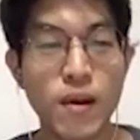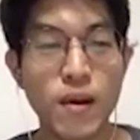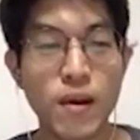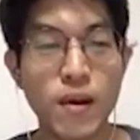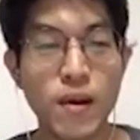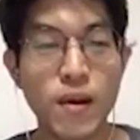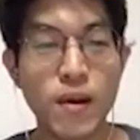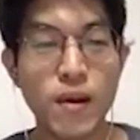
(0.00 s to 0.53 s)
그
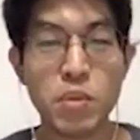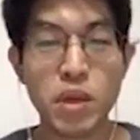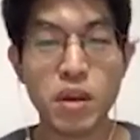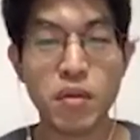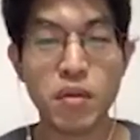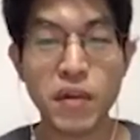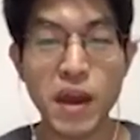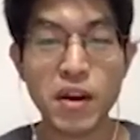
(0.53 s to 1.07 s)
다음에 이게
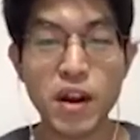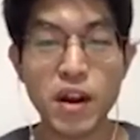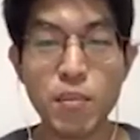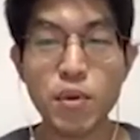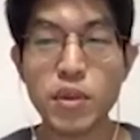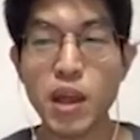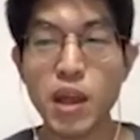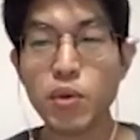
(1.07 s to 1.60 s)
파일을 한번
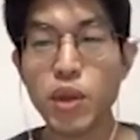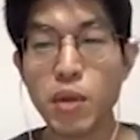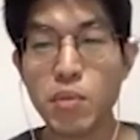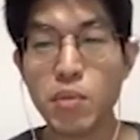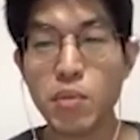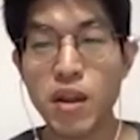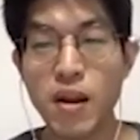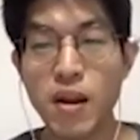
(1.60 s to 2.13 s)
내보내면
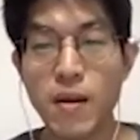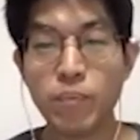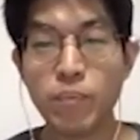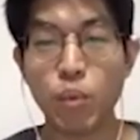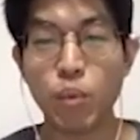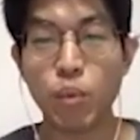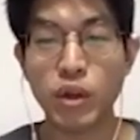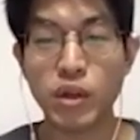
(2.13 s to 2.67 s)
뭐
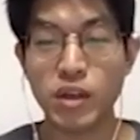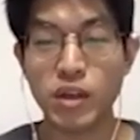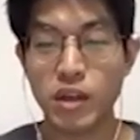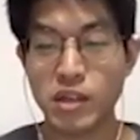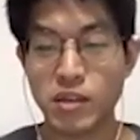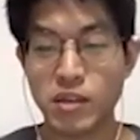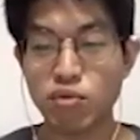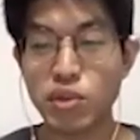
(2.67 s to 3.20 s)
그게 이제
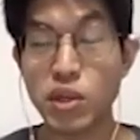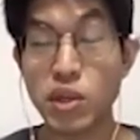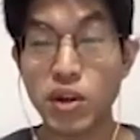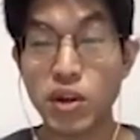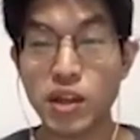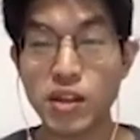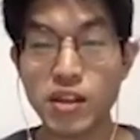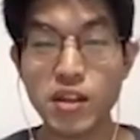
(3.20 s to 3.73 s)
문서
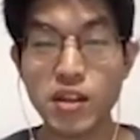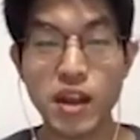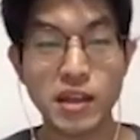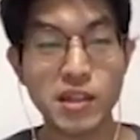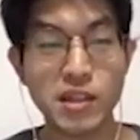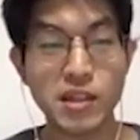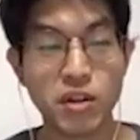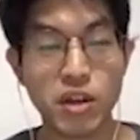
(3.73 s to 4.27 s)
형태든 엑셀
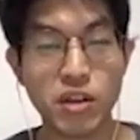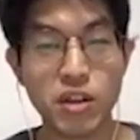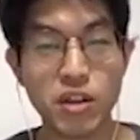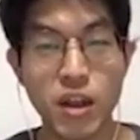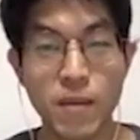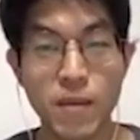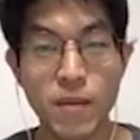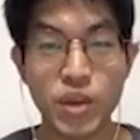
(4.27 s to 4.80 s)
형태든
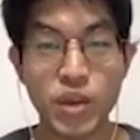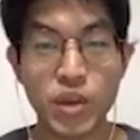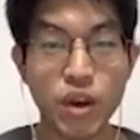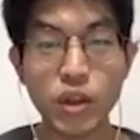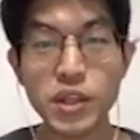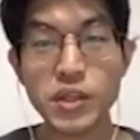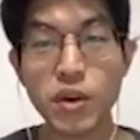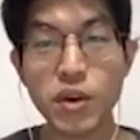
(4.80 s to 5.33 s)
이게
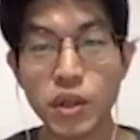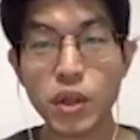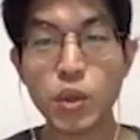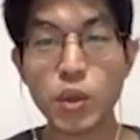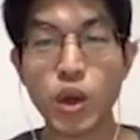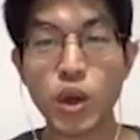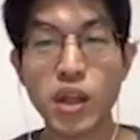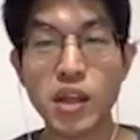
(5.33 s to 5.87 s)
어디서 어떻게
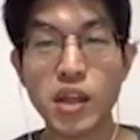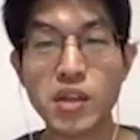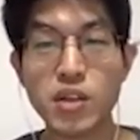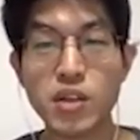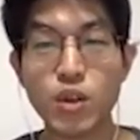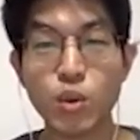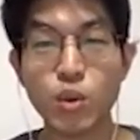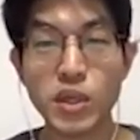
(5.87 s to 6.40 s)
돌아다니는지는 또
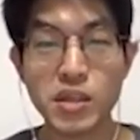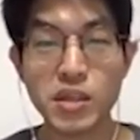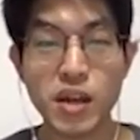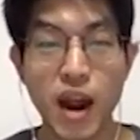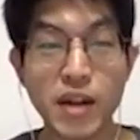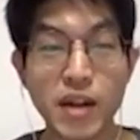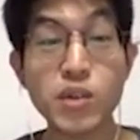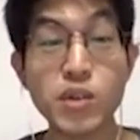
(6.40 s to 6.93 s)
사실 알
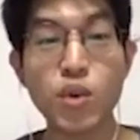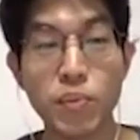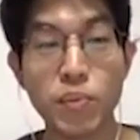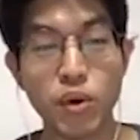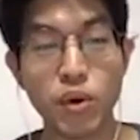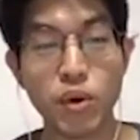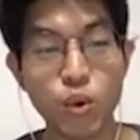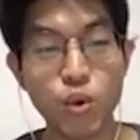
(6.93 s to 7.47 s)
수도 없는
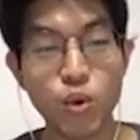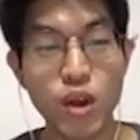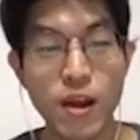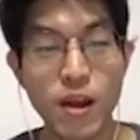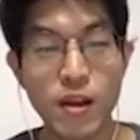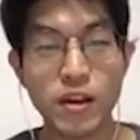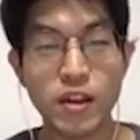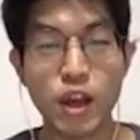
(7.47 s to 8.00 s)
거고, 그
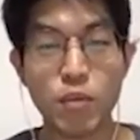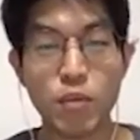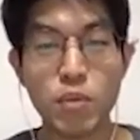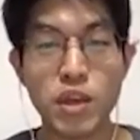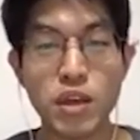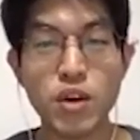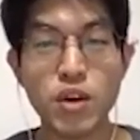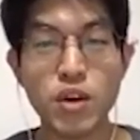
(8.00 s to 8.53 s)
다음에
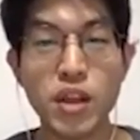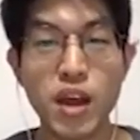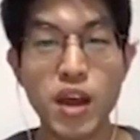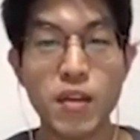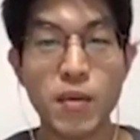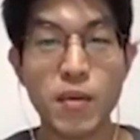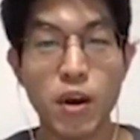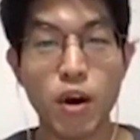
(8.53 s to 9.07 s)
이거에 대한
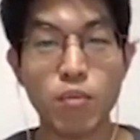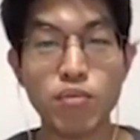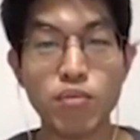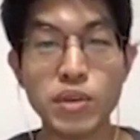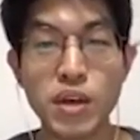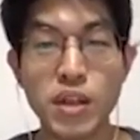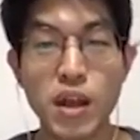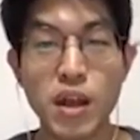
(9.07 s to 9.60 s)
문서에
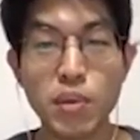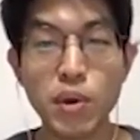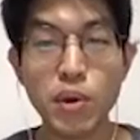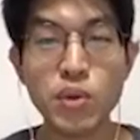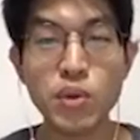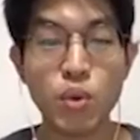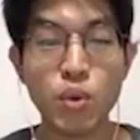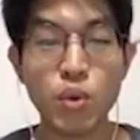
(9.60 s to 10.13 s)
대한 표준도
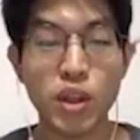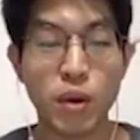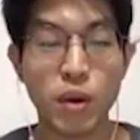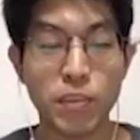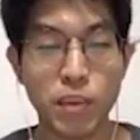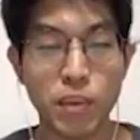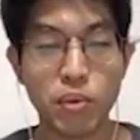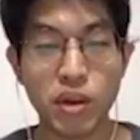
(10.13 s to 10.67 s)
워낙 없다
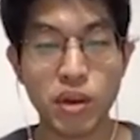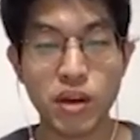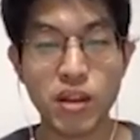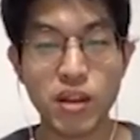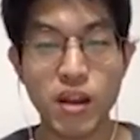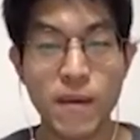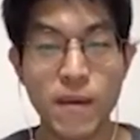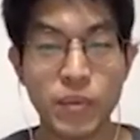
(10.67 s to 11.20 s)
보니까
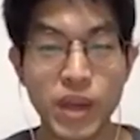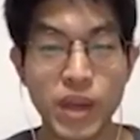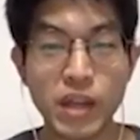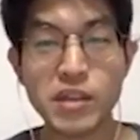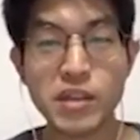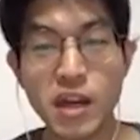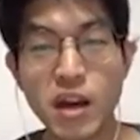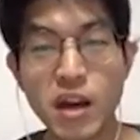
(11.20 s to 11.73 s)
다들
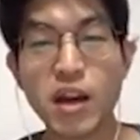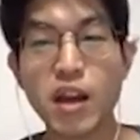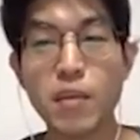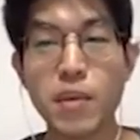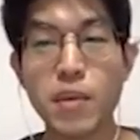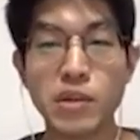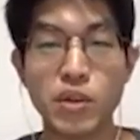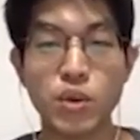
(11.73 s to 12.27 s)
제각각의
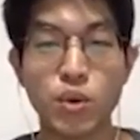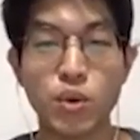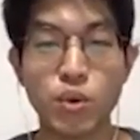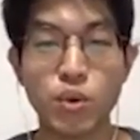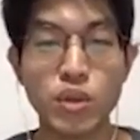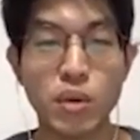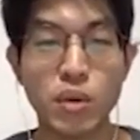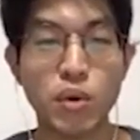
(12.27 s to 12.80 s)
방식으로
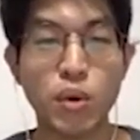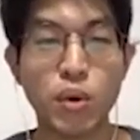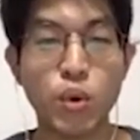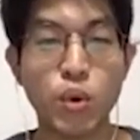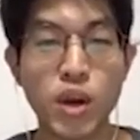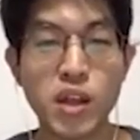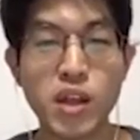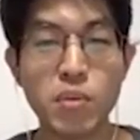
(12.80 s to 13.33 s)
정보를
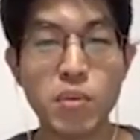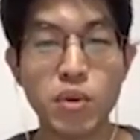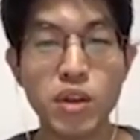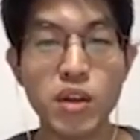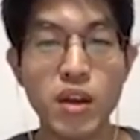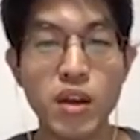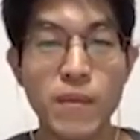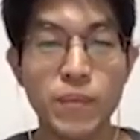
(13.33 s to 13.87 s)
공유하다 보니
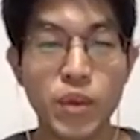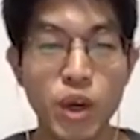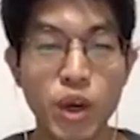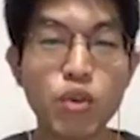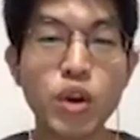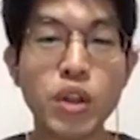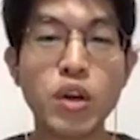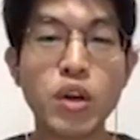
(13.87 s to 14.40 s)
결국에는
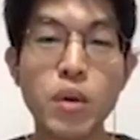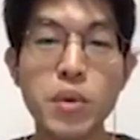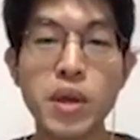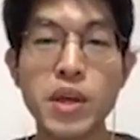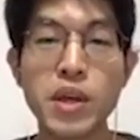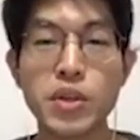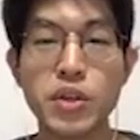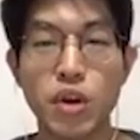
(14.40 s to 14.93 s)
커뮤니케이션
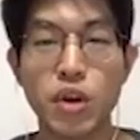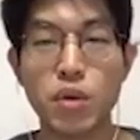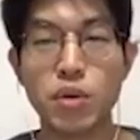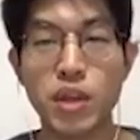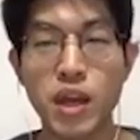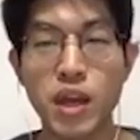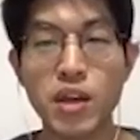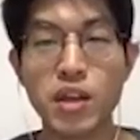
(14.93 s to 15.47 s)
여러 번 하게
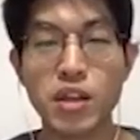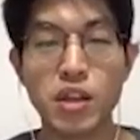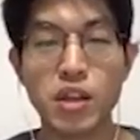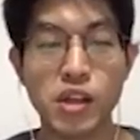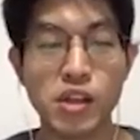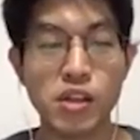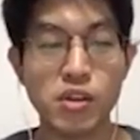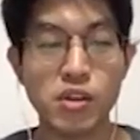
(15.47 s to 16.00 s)
되는
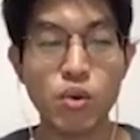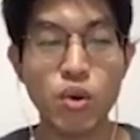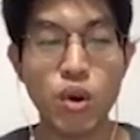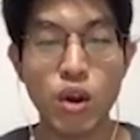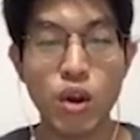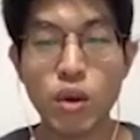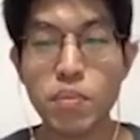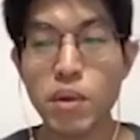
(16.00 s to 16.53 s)
일들도 꽤
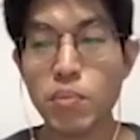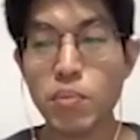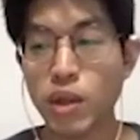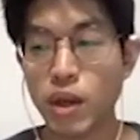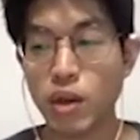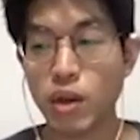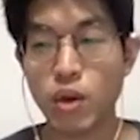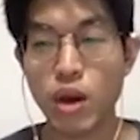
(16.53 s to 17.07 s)
빈번하기도
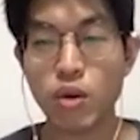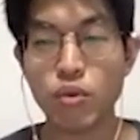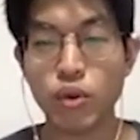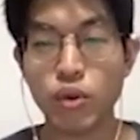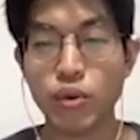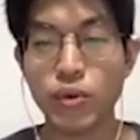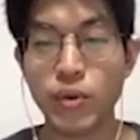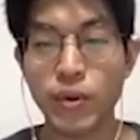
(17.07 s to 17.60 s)
하고요.
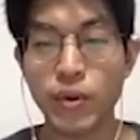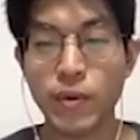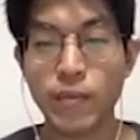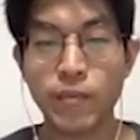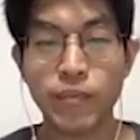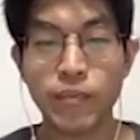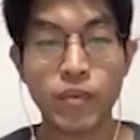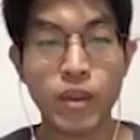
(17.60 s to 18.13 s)

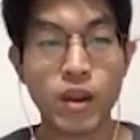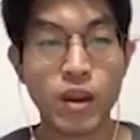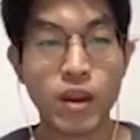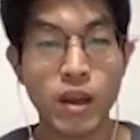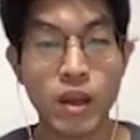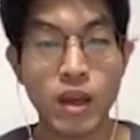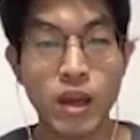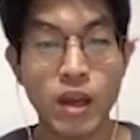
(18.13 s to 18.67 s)

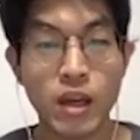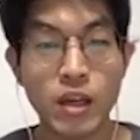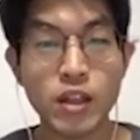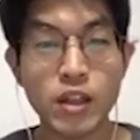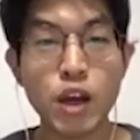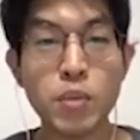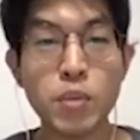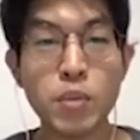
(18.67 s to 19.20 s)
그
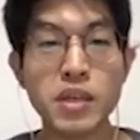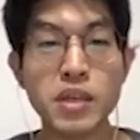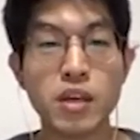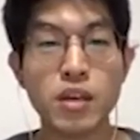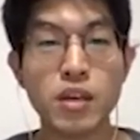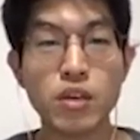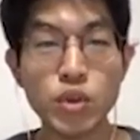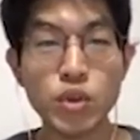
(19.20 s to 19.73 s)
다음에 이제 그
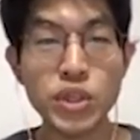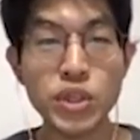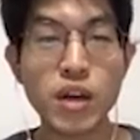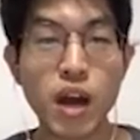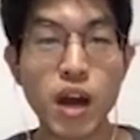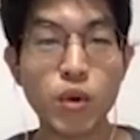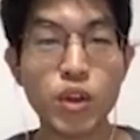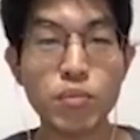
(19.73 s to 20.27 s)
주식을 갖고
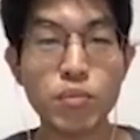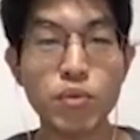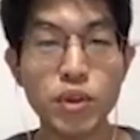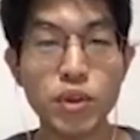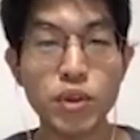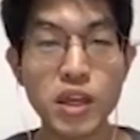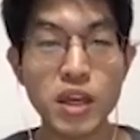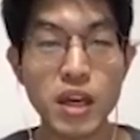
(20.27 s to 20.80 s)
있는
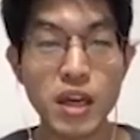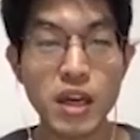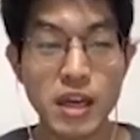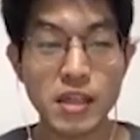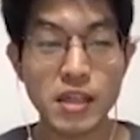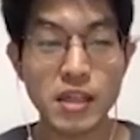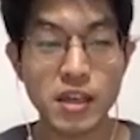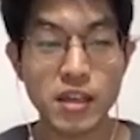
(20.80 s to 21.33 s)
분들이 이제
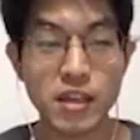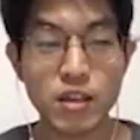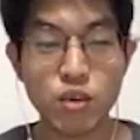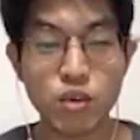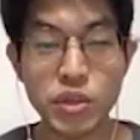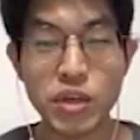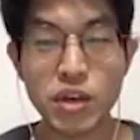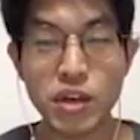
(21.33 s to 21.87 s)
그 주식을
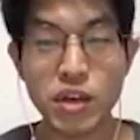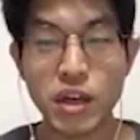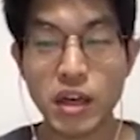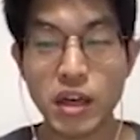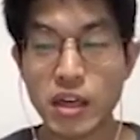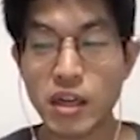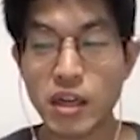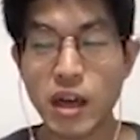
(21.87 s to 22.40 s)
그냥
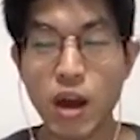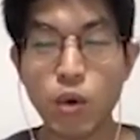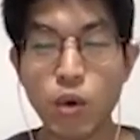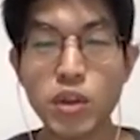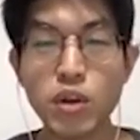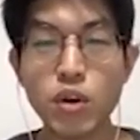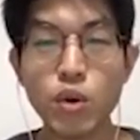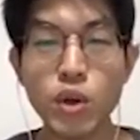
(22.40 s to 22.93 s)
갖고 있는
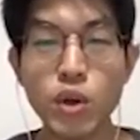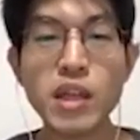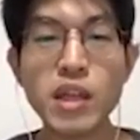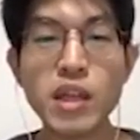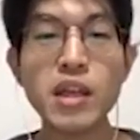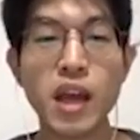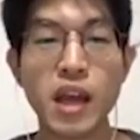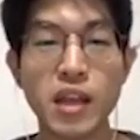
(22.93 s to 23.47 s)
걸로 끝나는 게
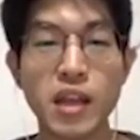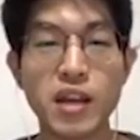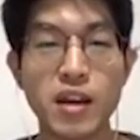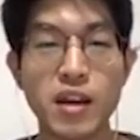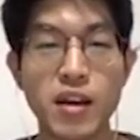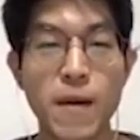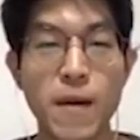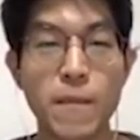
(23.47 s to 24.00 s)
아니라,
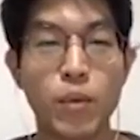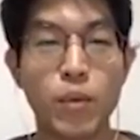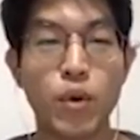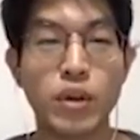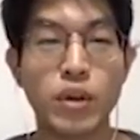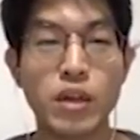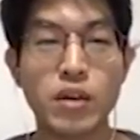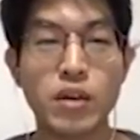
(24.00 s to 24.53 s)
뭐
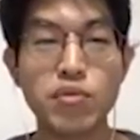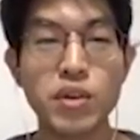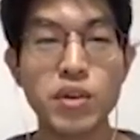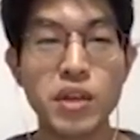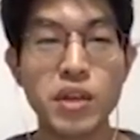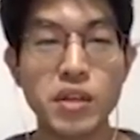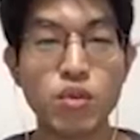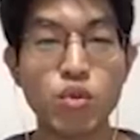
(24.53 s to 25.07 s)
그분들이 이제
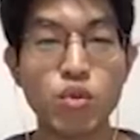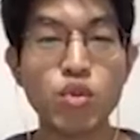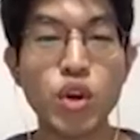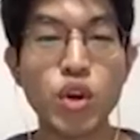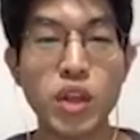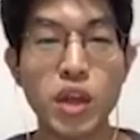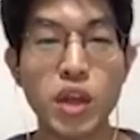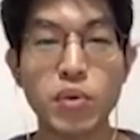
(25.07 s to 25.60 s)
주주가
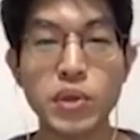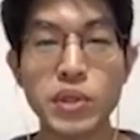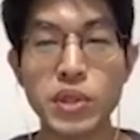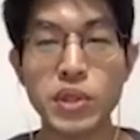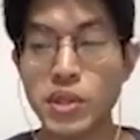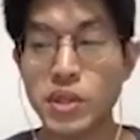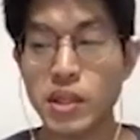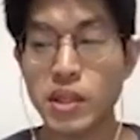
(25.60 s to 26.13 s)
됨으로써
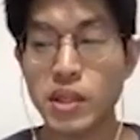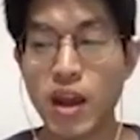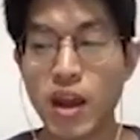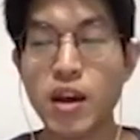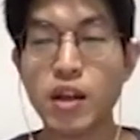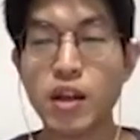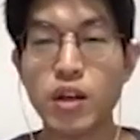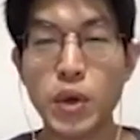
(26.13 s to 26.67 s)
이제 다양한
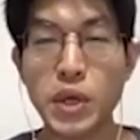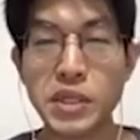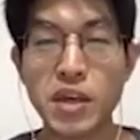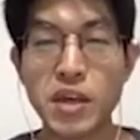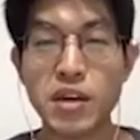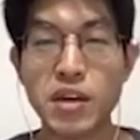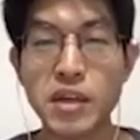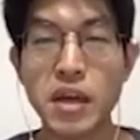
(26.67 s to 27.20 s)
그 회사의
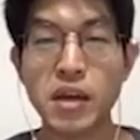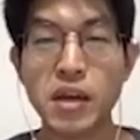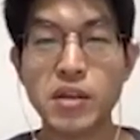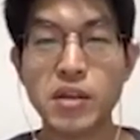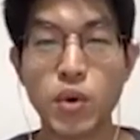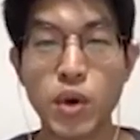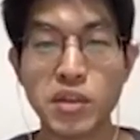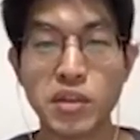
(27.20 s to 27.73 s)
의사결정
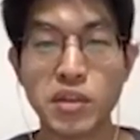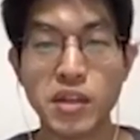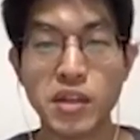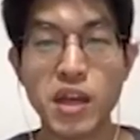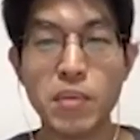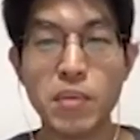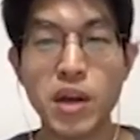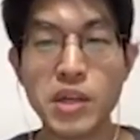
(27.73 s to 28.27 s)
과정들에 참여를
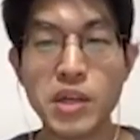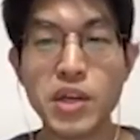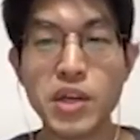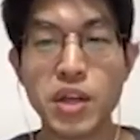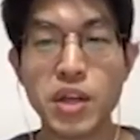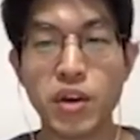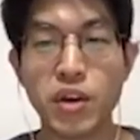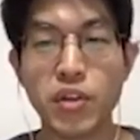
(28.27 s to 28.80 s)
하셔야 되는
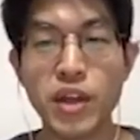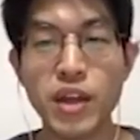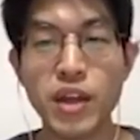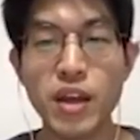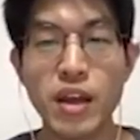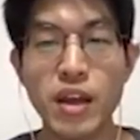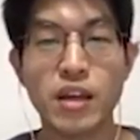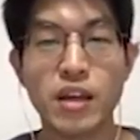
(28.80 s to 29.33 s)
건데,
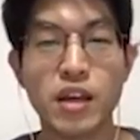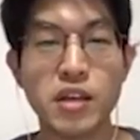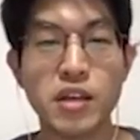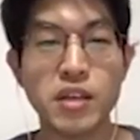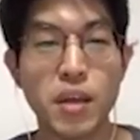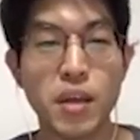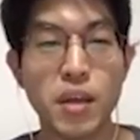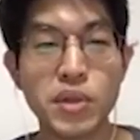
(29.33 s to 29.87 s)
그게 이제 대표적인